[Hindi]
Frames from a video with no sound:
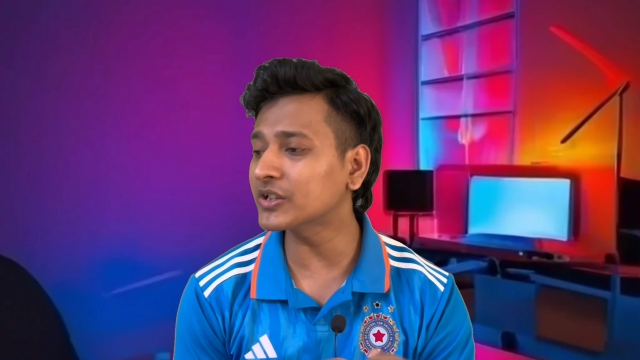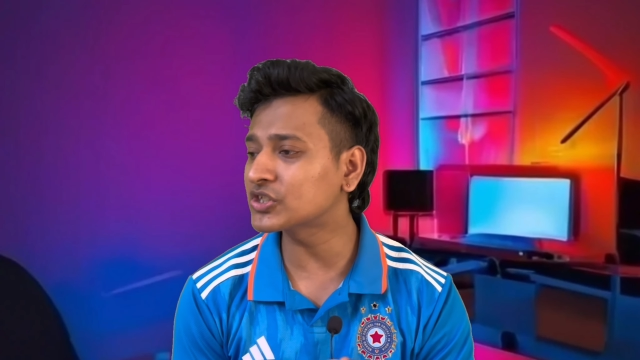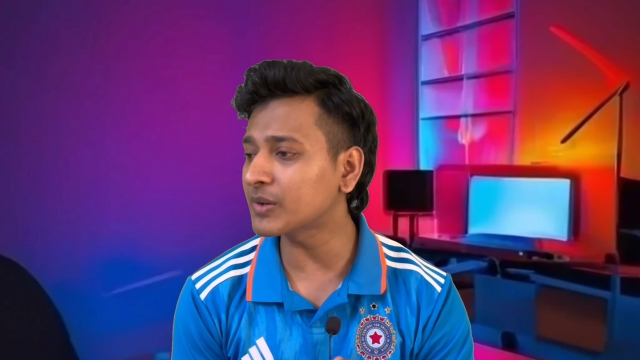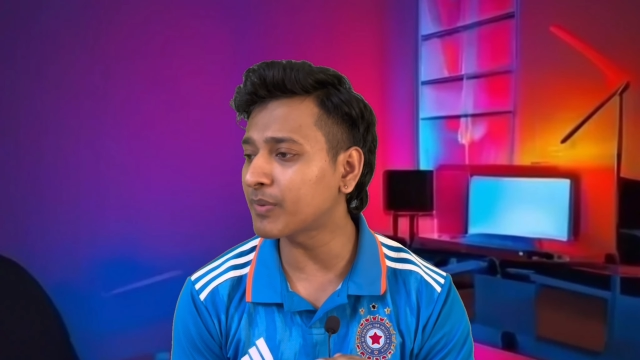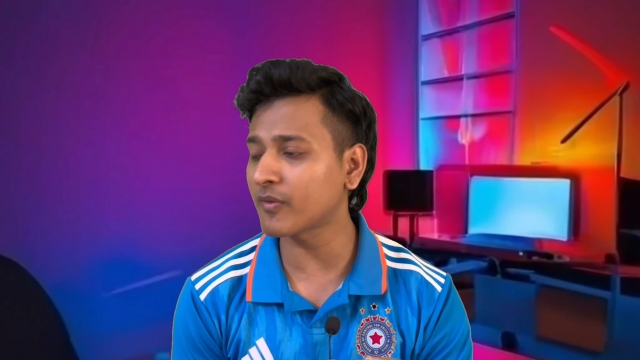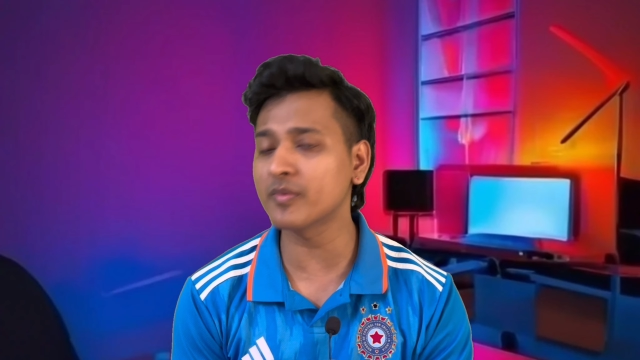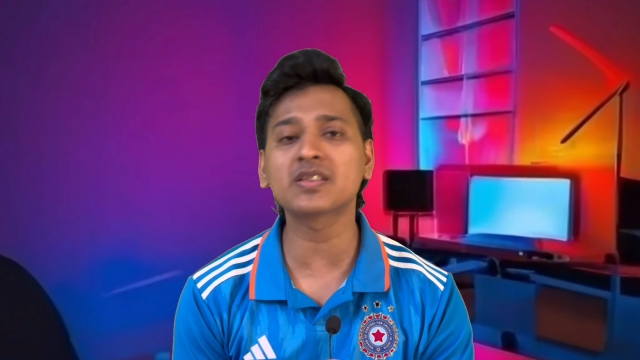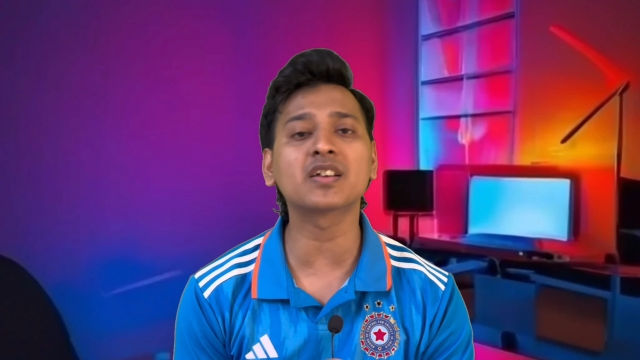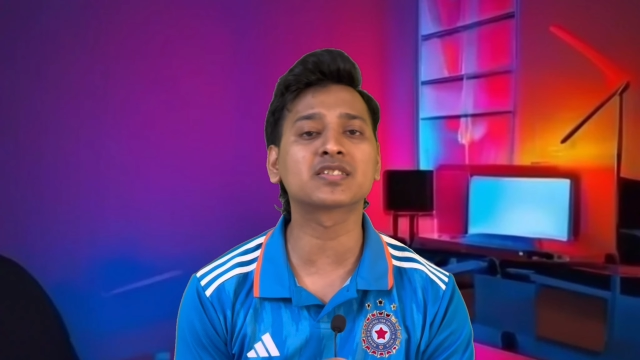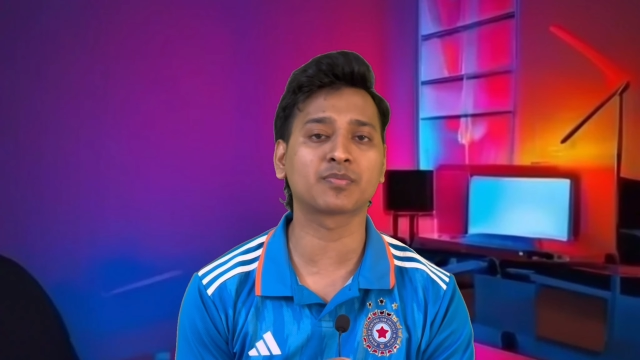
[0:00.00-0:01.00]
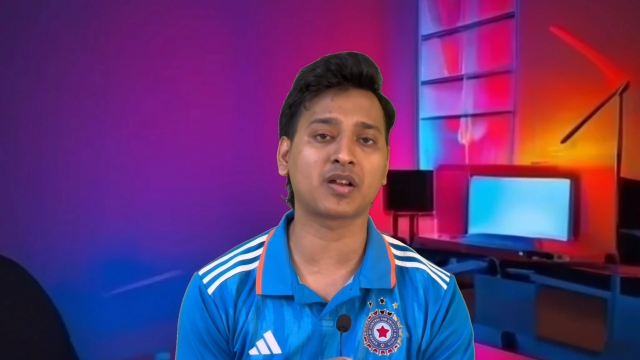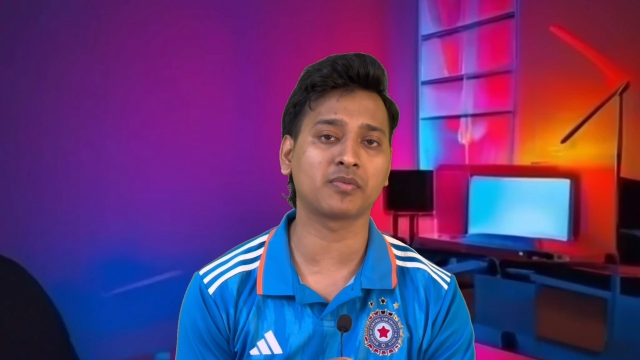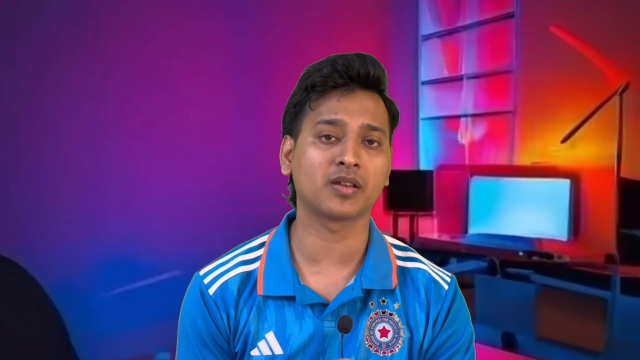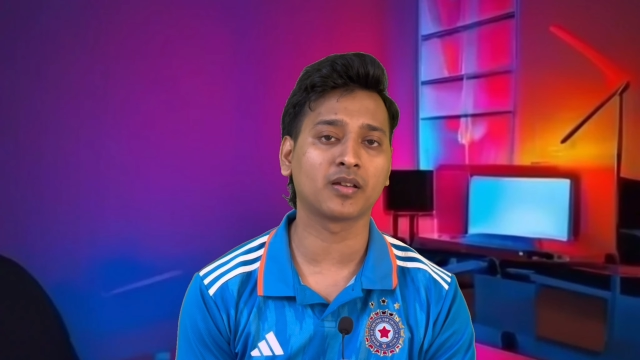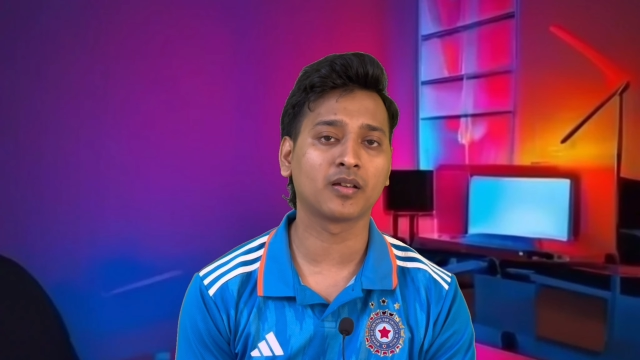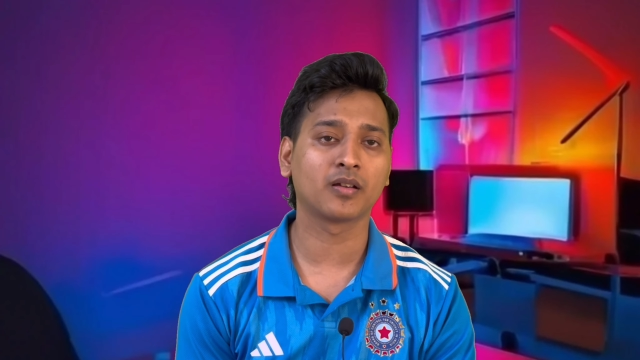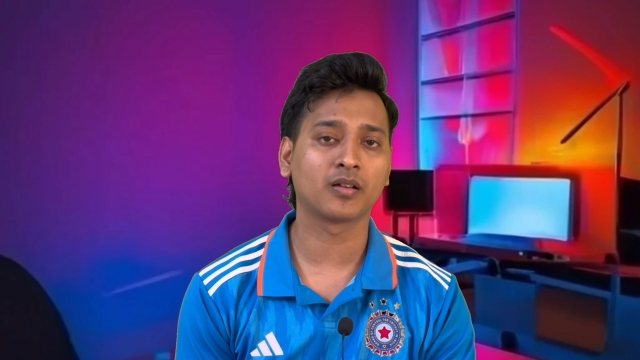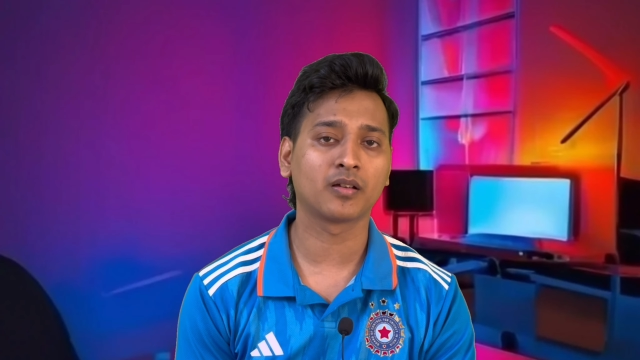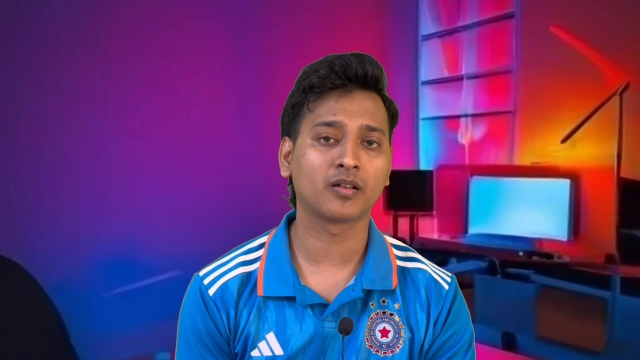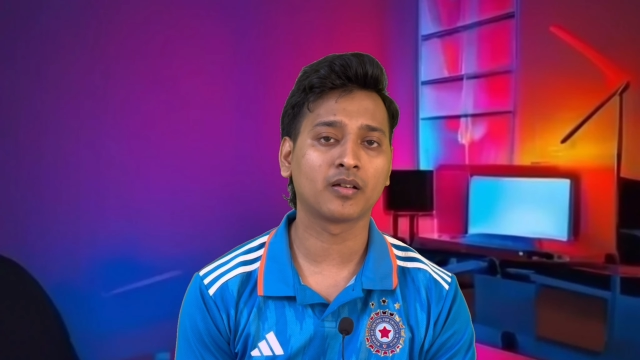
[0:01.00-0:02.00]
अच्छा परफॉर्मेंस था अर्शदीप का
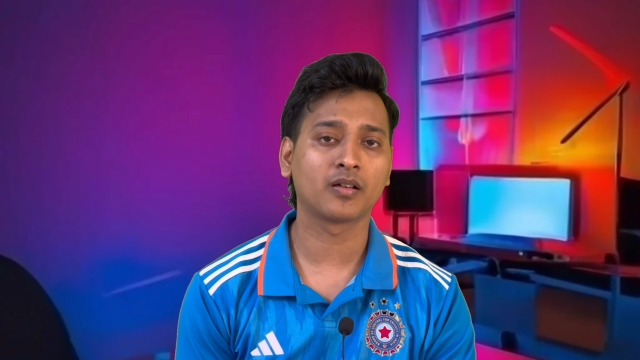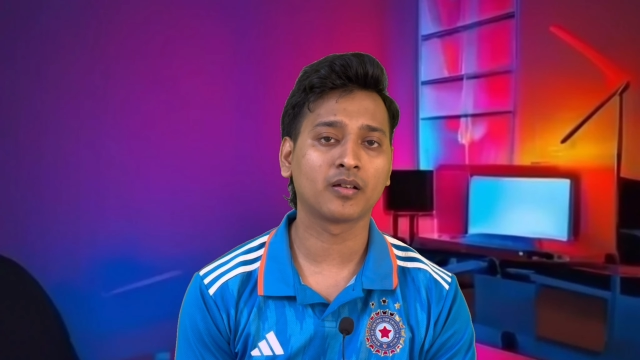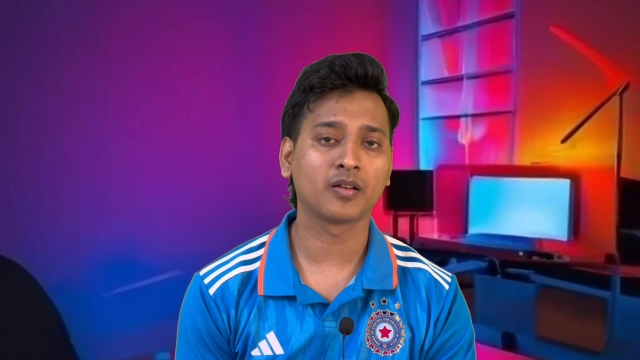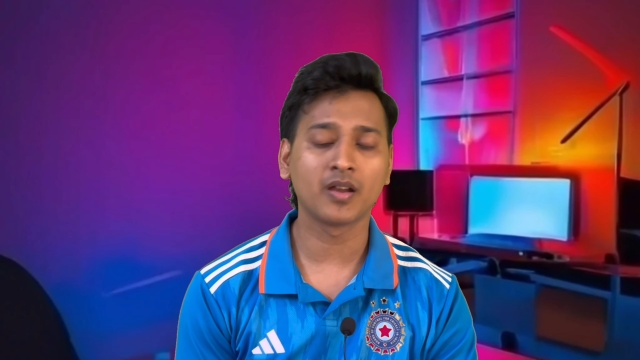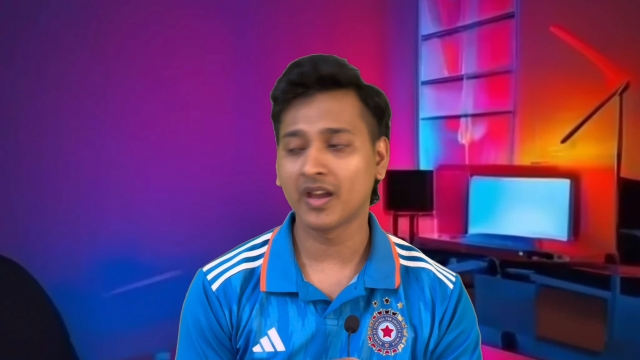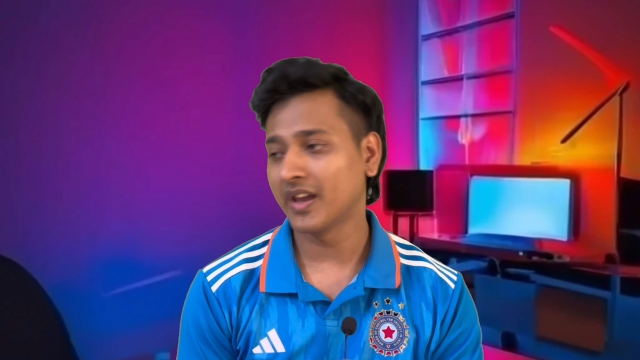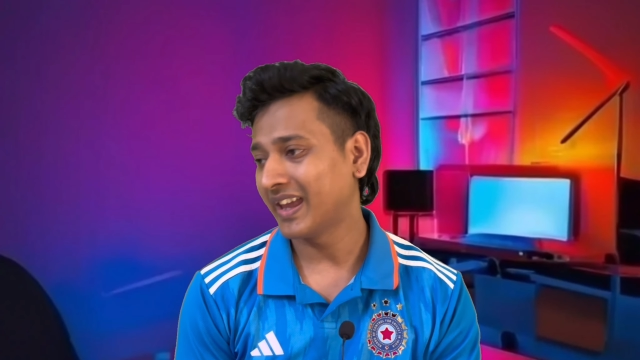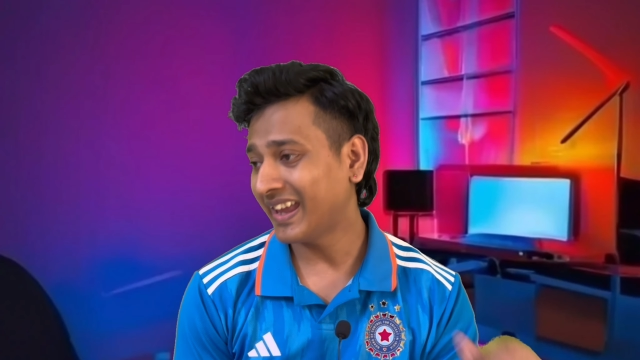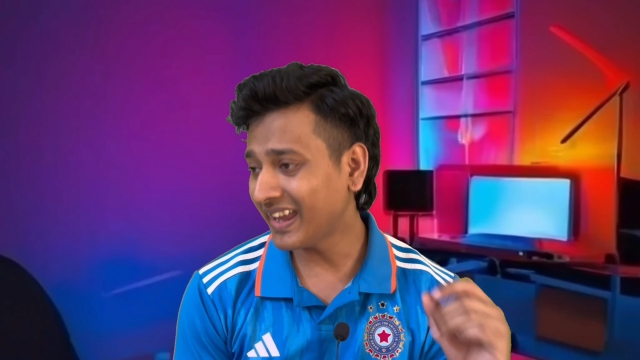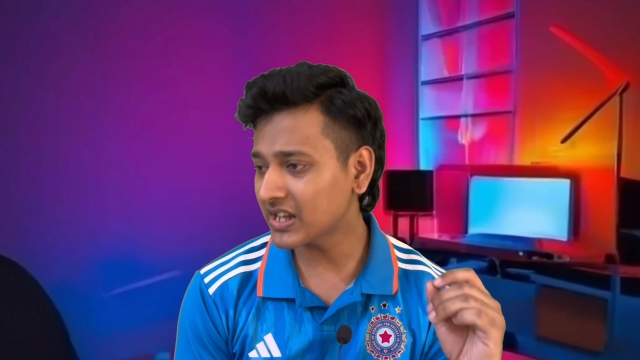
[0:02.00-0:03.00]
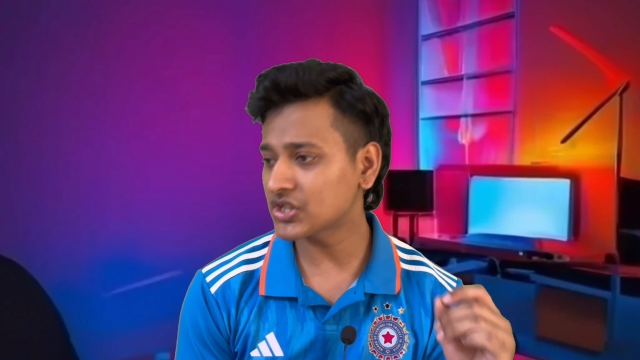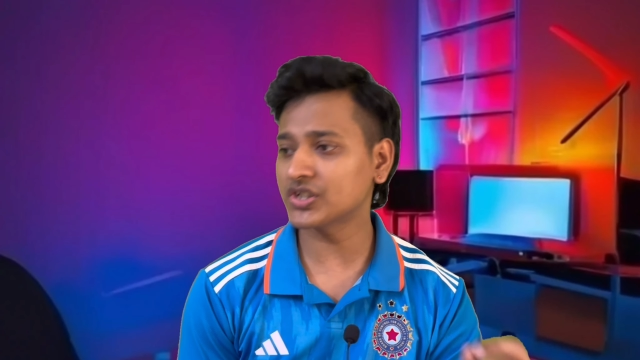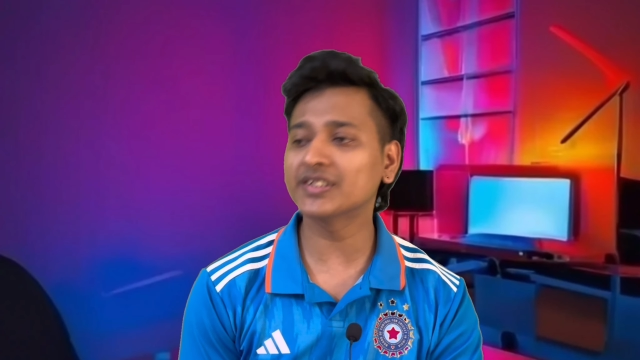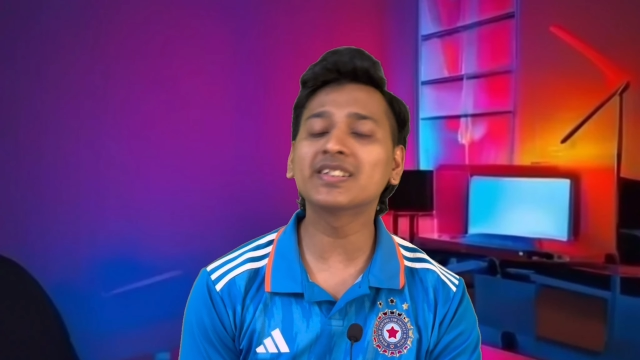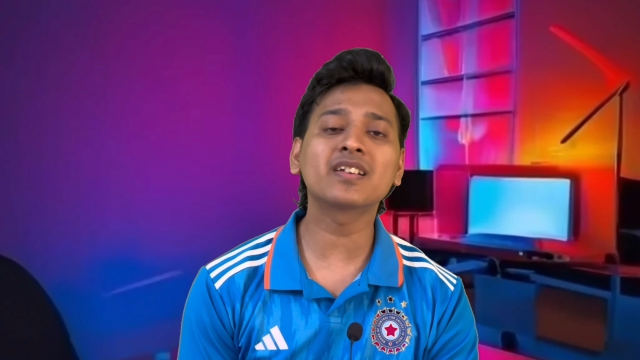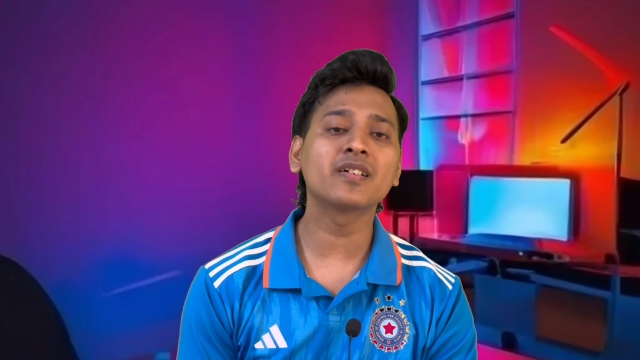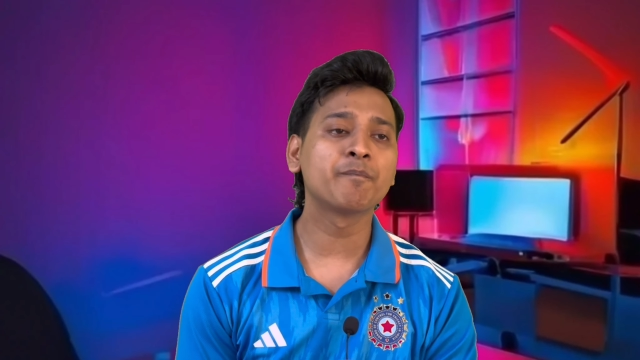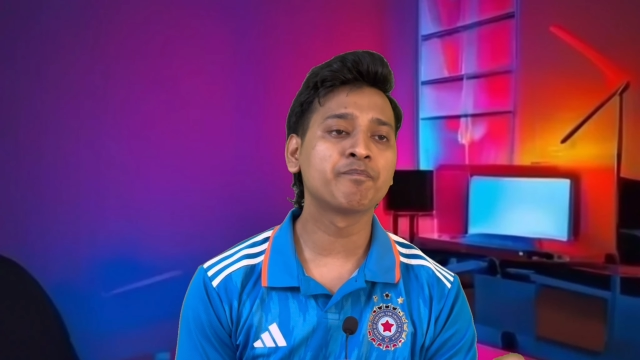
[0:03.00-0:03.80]
भी एक चीज इधर